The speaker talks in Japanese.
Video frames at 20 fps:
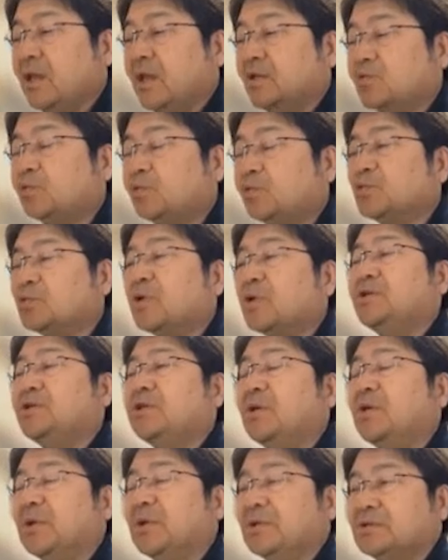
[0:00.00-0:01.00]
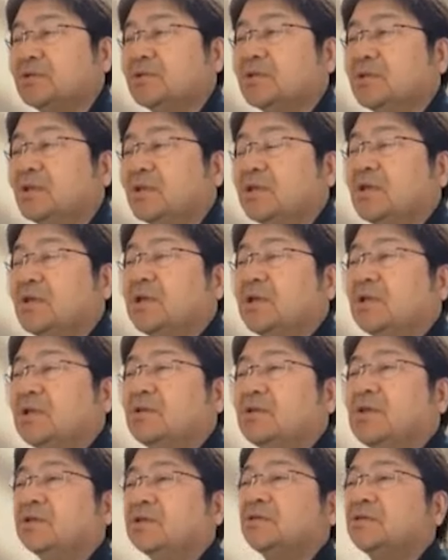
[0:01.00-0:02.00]
ということが言えます。
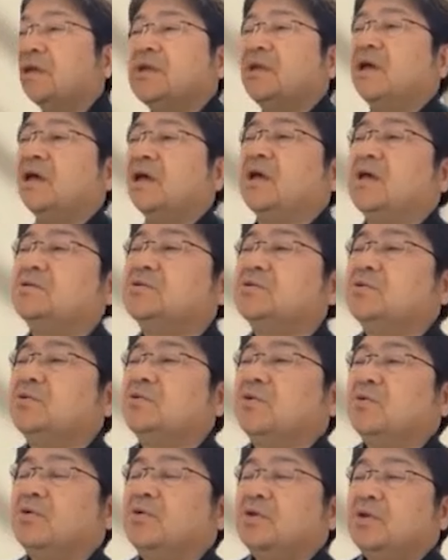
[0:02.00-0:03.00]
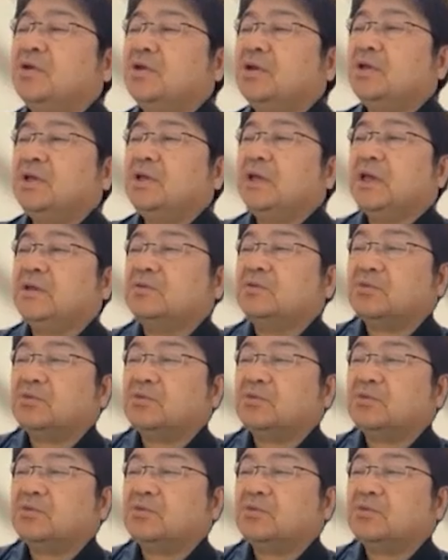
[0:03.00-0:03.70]
ですから、その、こ